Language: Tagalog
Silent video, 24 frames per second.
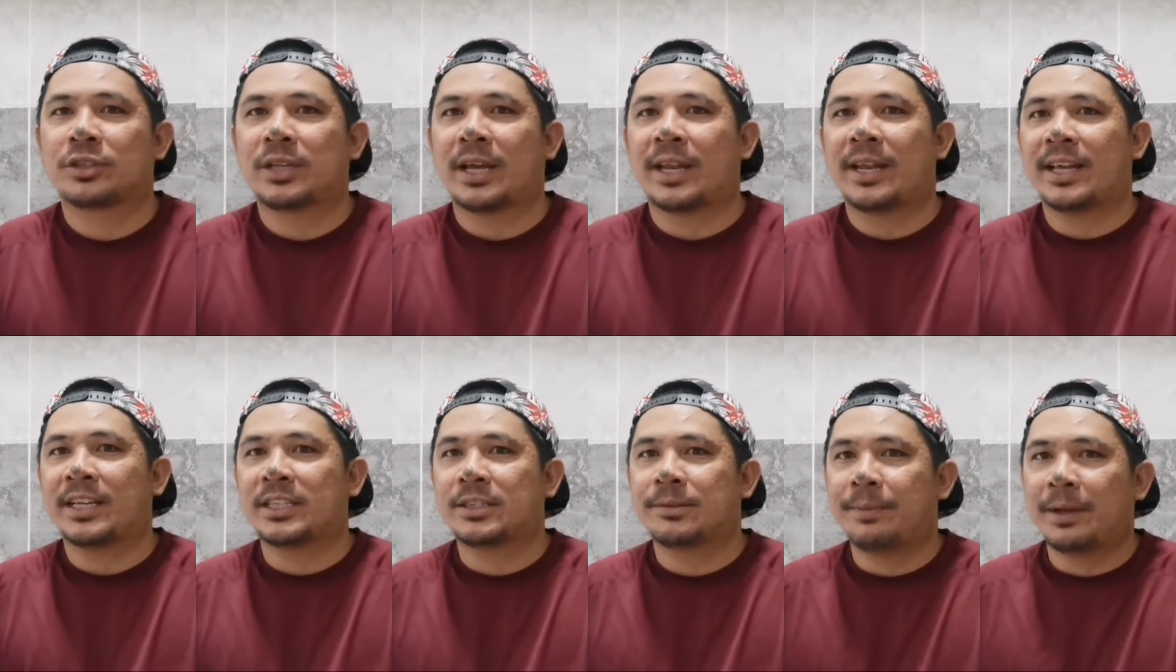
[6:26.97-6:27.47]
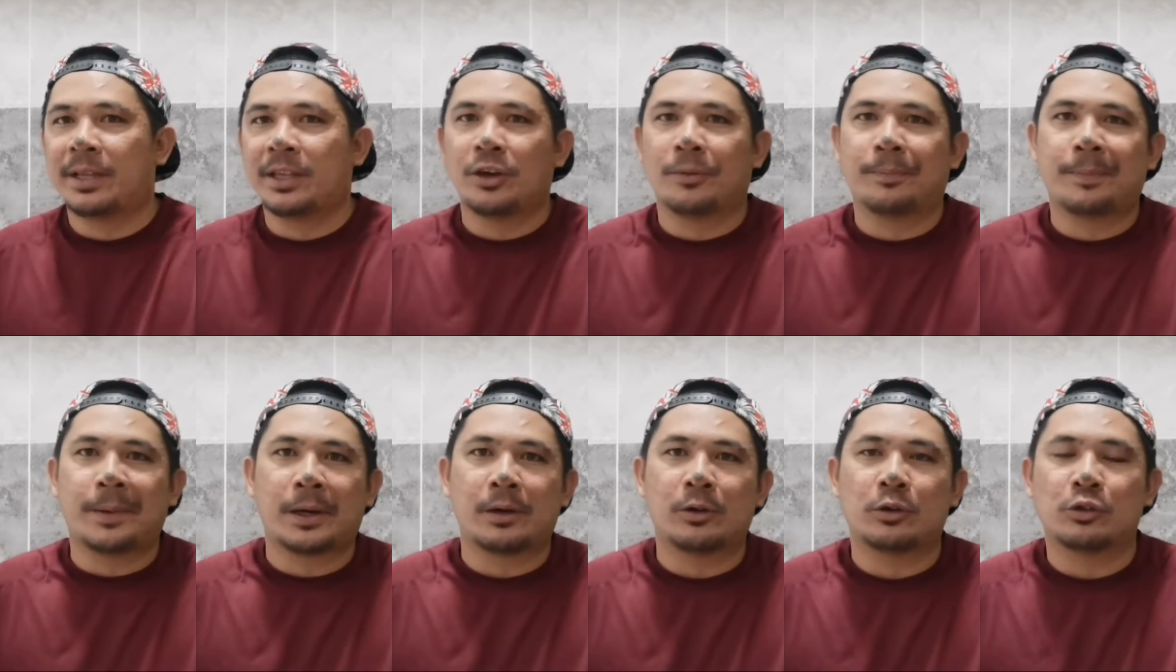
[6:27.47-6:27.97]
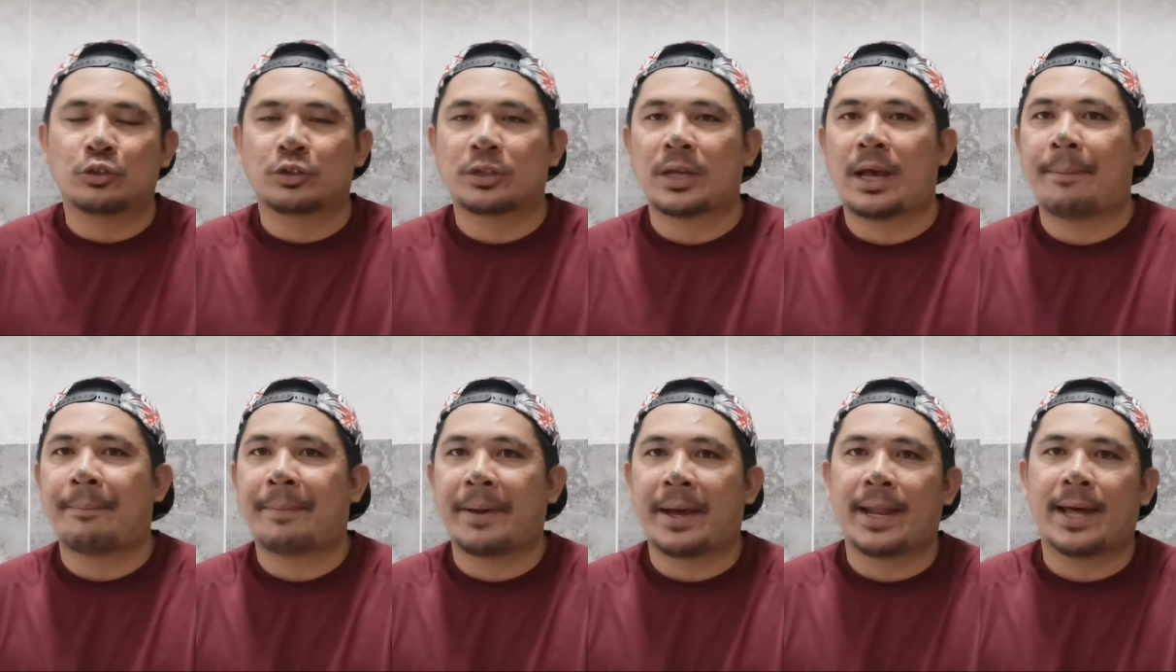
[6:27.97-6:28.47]
So sa next video,
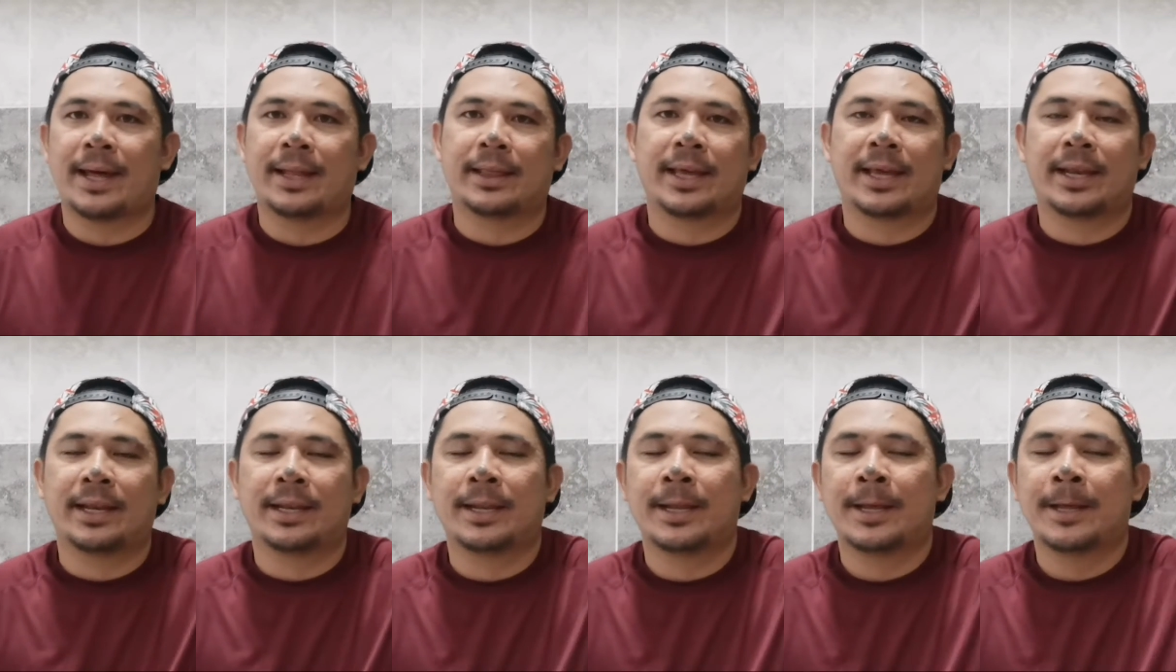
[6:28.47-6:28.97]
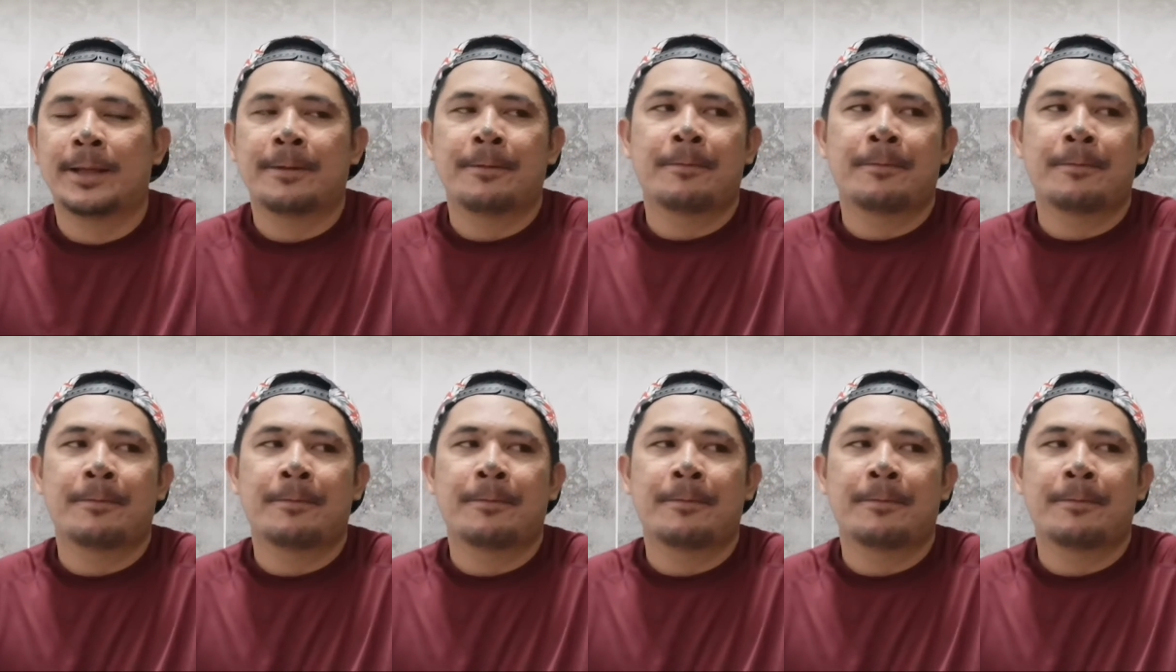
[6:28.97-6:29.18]
pag-uusapan natin